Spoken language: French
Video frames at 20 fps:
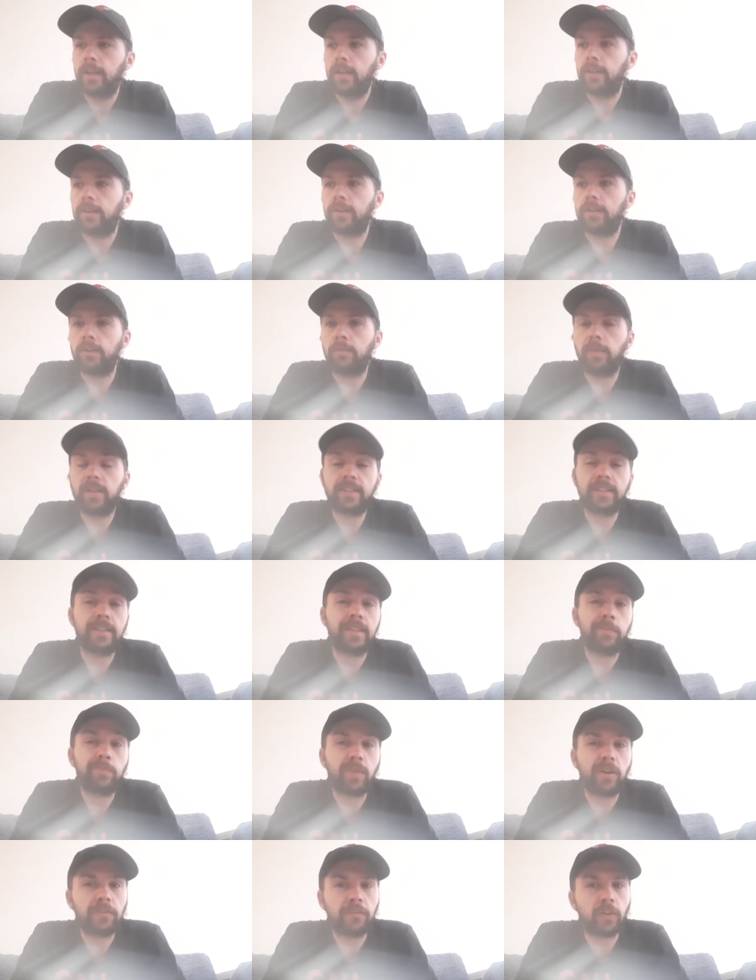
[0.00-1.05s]
ce euh, n'était bah, c'était
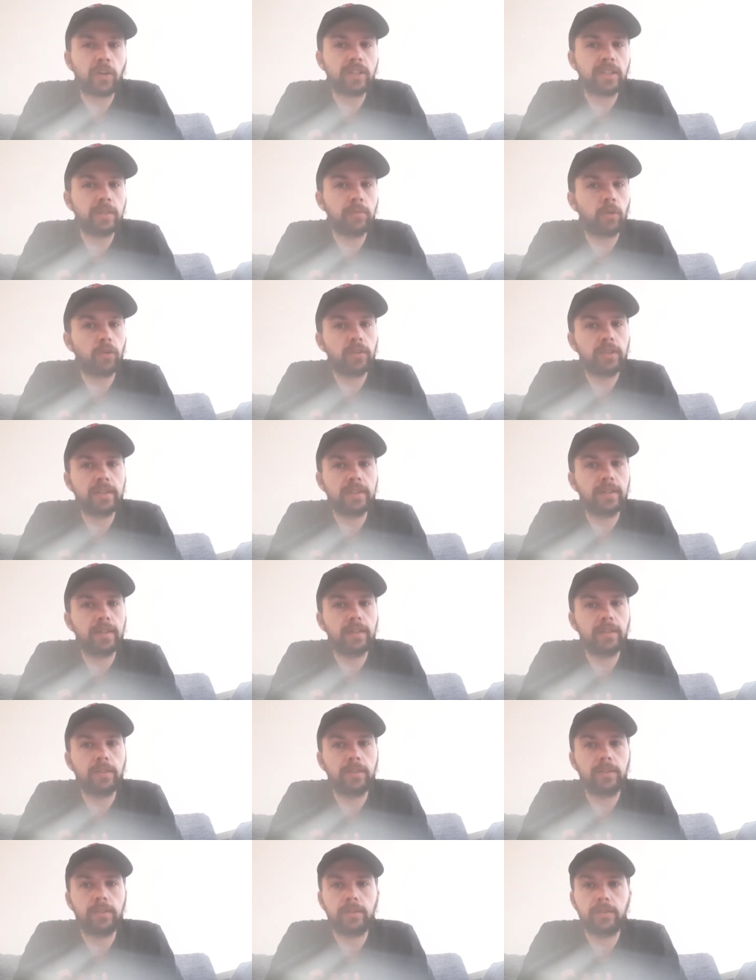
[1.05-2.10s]
pas forcément le cas
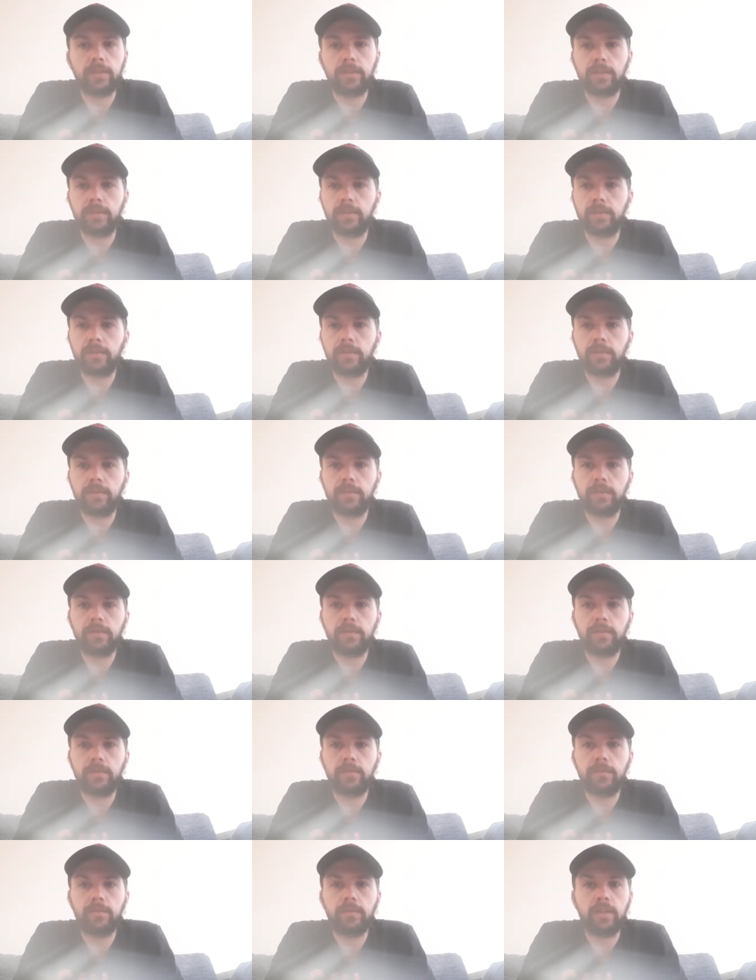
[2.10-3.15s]
euh,
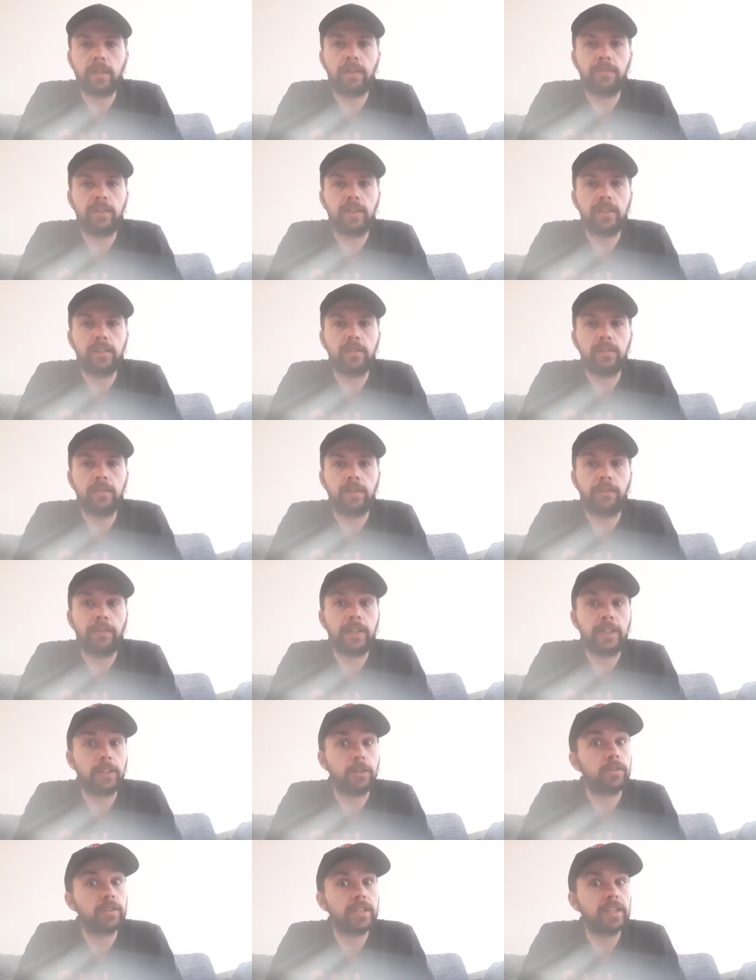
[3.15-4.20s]
avec,
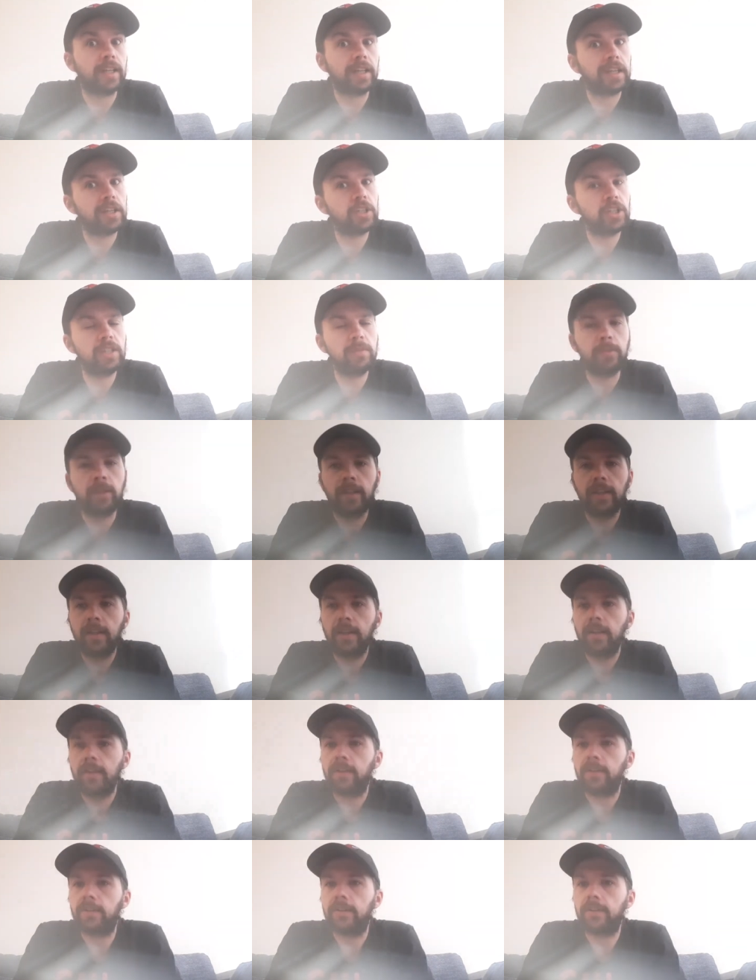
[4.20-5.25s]
l'ancien régime.
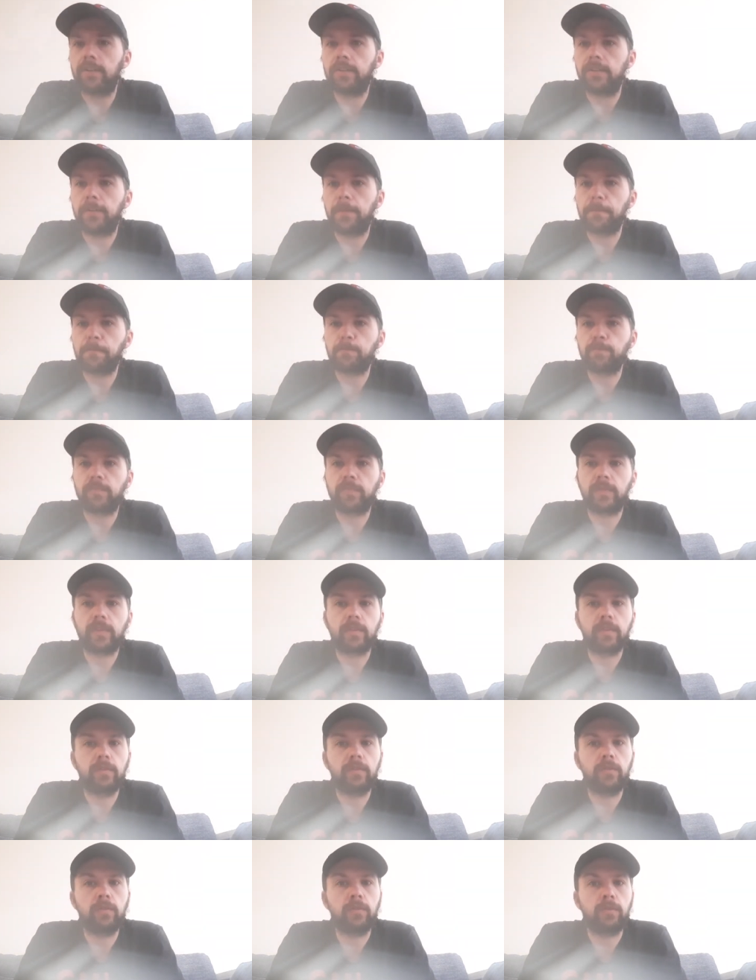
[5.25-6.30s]

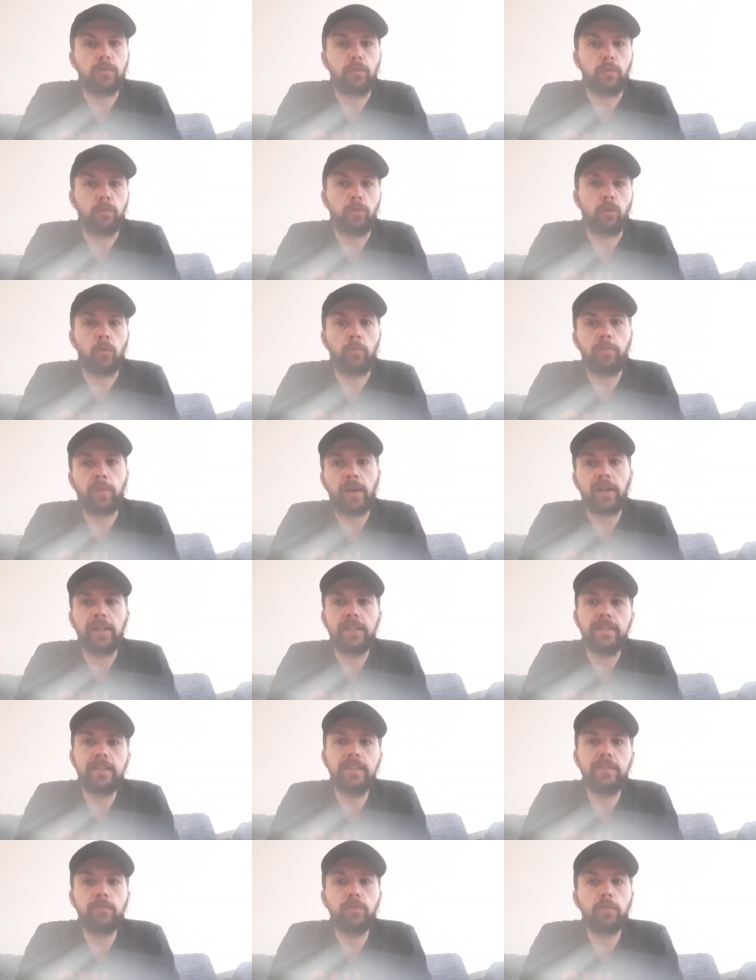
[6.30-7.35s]
on, parlait de
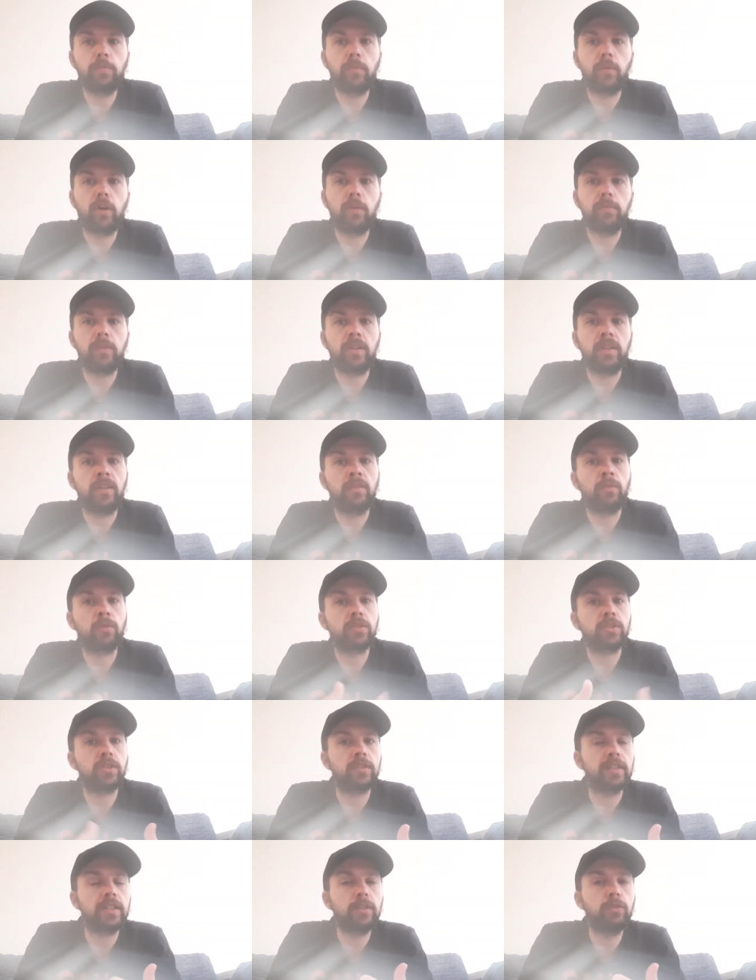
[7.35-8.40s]
développement, mais on
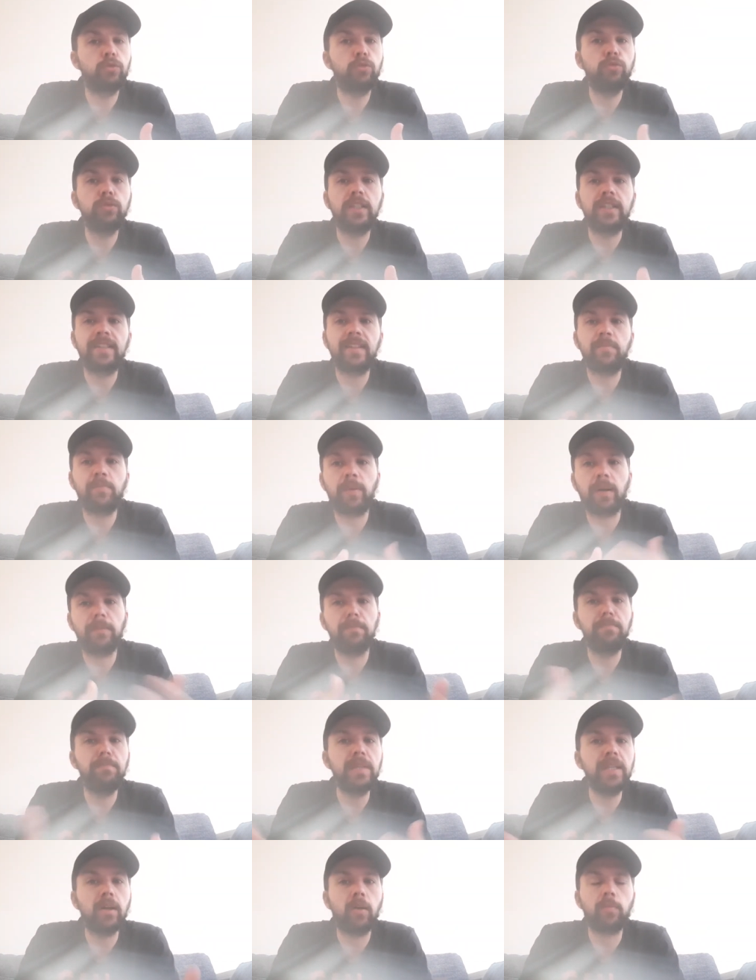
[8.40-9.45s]
sentait que tout n'était pas
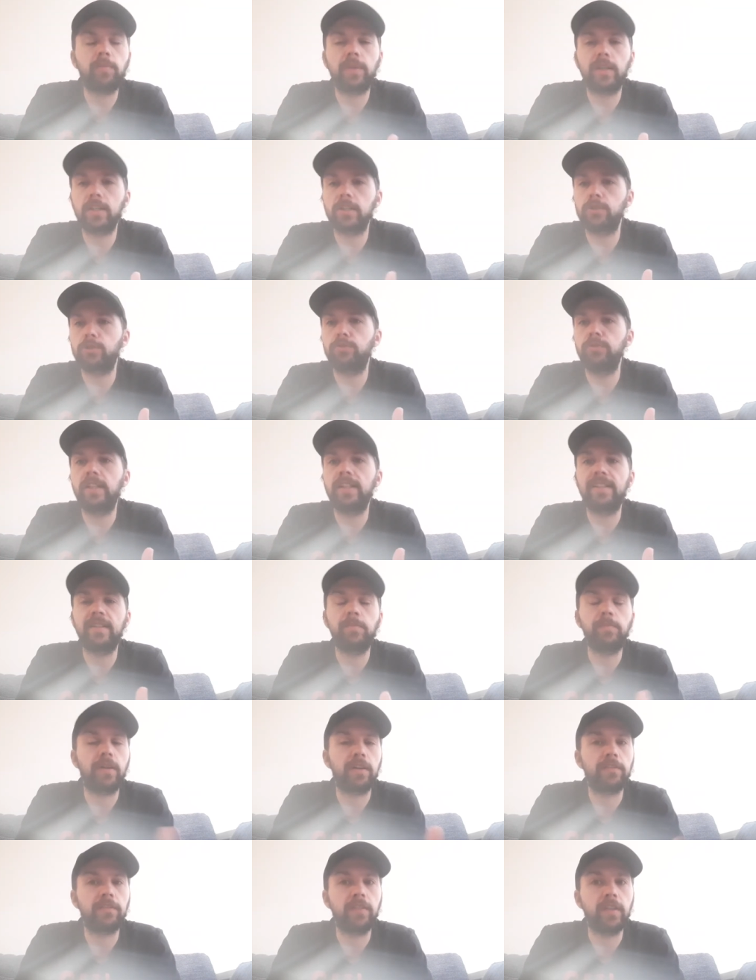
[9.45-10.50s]
mis en place, tout n'était
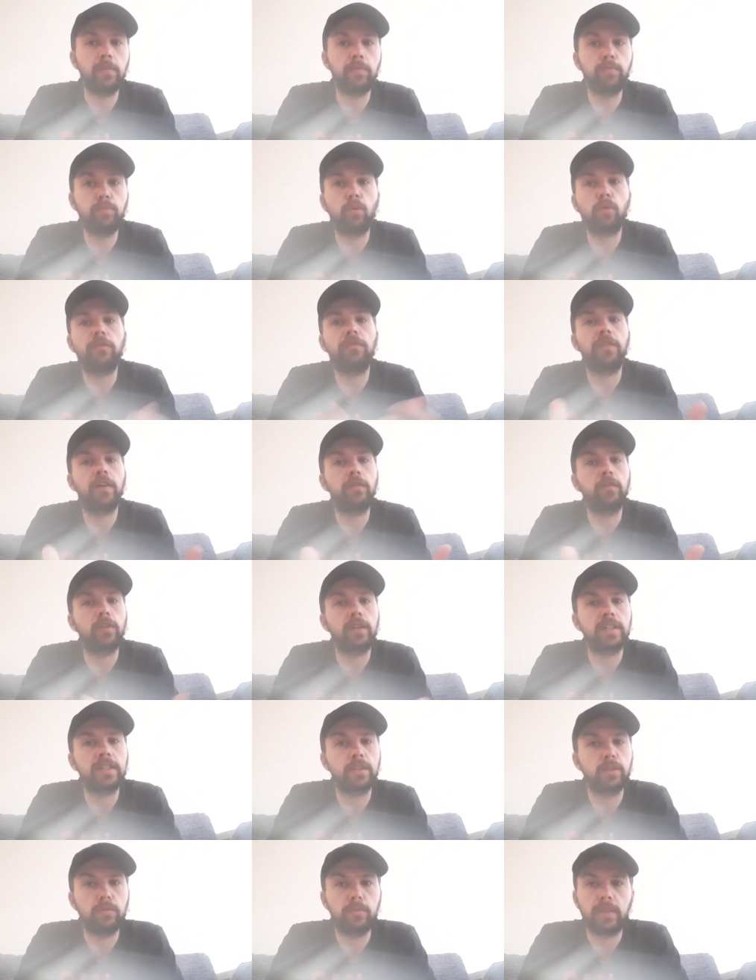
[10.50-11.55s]
pas fait pour
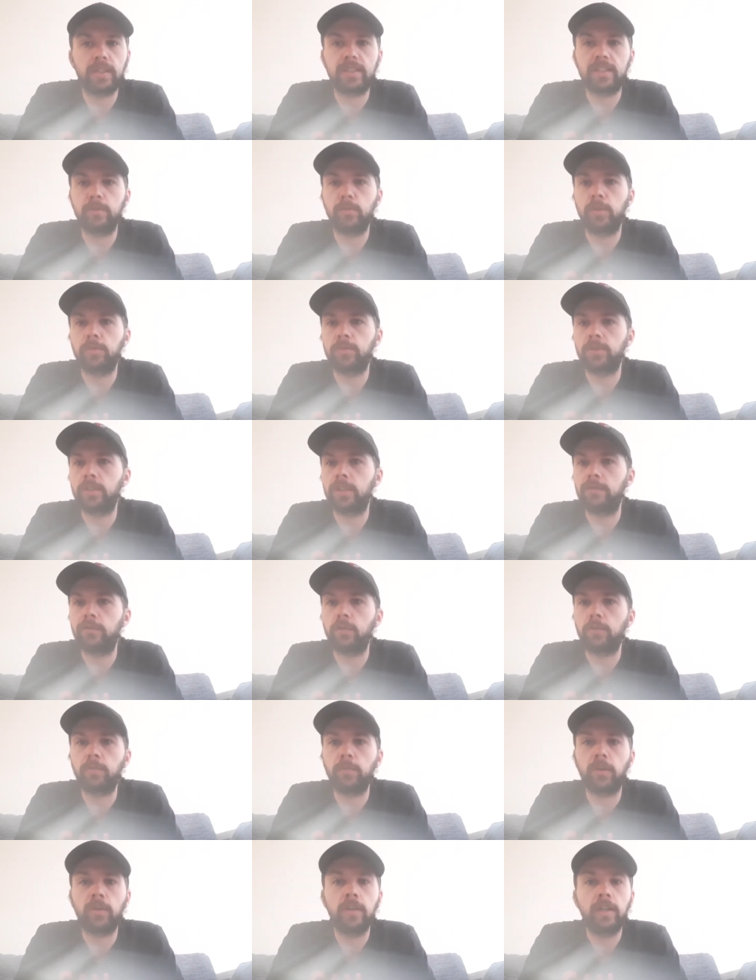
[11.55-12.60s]
favoriser au maximum ce
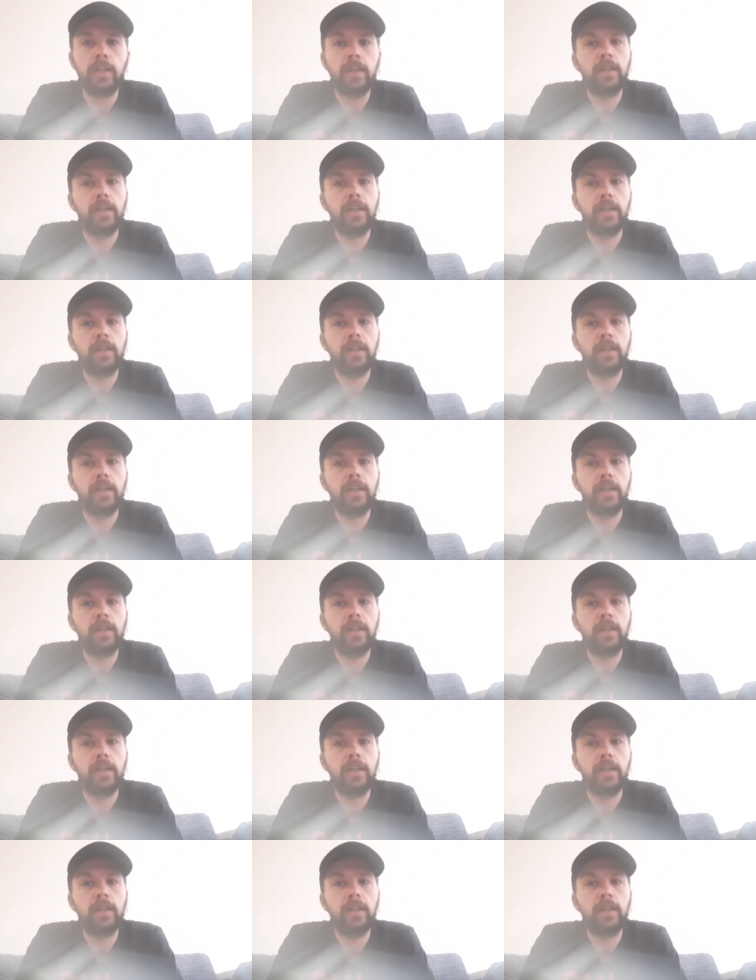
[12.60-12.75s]
développement.